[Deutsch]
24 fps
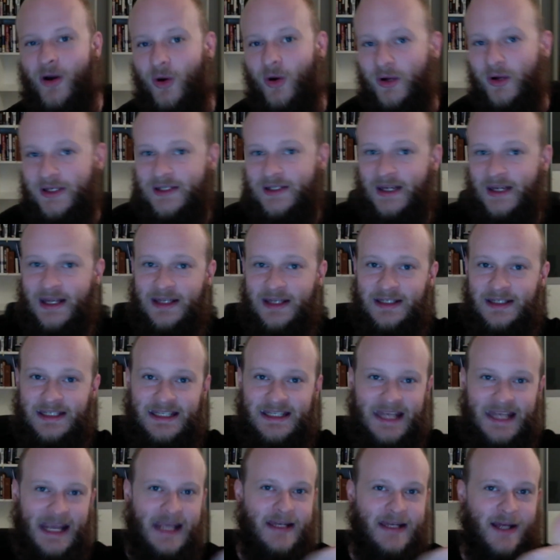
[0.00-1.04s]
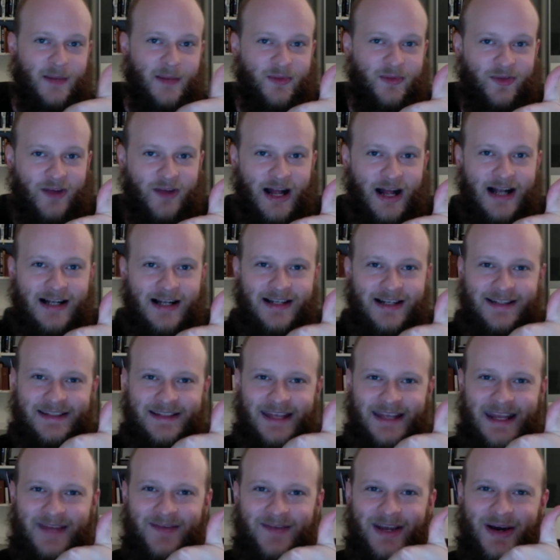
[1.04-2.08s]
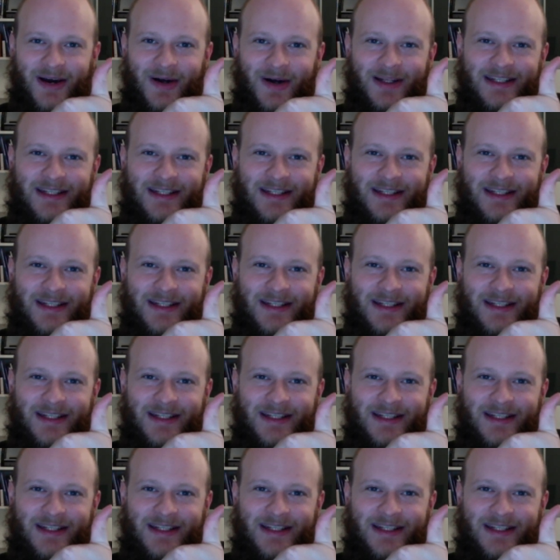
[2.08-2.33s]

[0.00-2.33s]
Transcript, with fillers: und in jedem Fall sehen wir